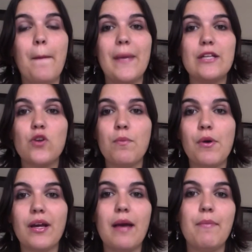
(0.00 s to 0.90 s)
Mas como
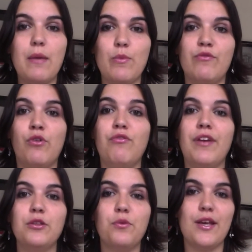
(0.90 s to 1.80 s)
eu acabei me
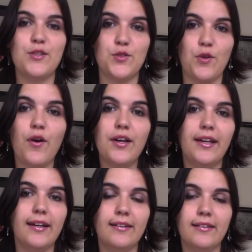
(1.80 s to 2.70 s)
envolvendo com a
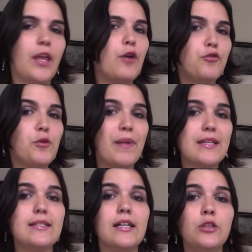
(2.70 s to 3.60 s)
história, eu fui
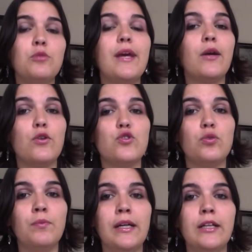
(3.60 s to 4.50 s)
passando, me
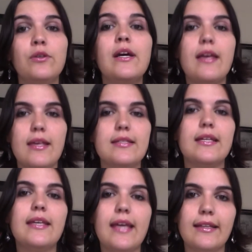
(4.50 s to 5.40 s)
acostumando e
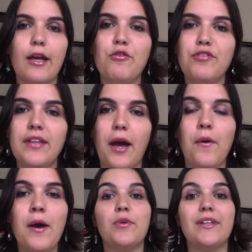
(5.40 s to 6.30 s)
segui até o
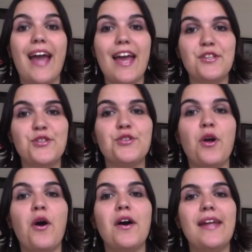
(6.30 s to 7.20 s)
final, porque a
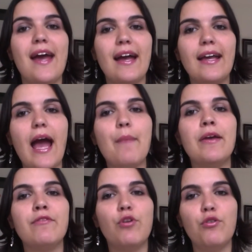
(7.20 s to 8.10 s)
história acaba
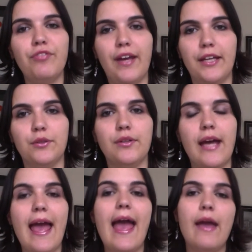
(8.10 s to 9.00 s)
envolvendo.
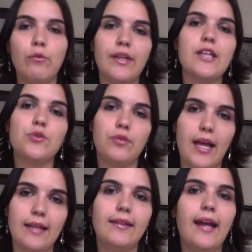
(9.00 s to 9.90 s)
É um texto
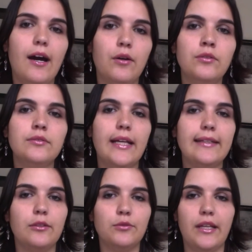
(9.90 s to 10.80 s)
teatral, né?
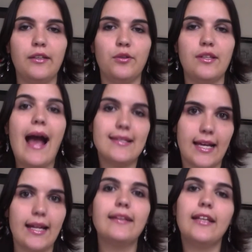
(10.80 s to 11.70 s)
Então tem todas as
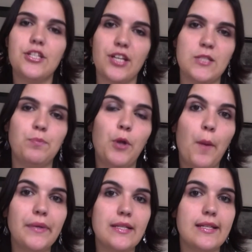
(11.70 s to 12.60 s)
características
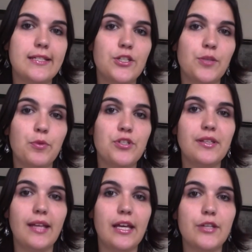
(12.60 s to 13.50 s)
próprias desse tipo de
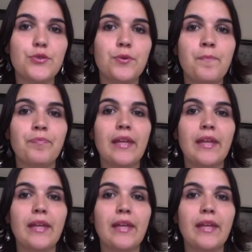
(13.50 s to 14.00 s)
texto.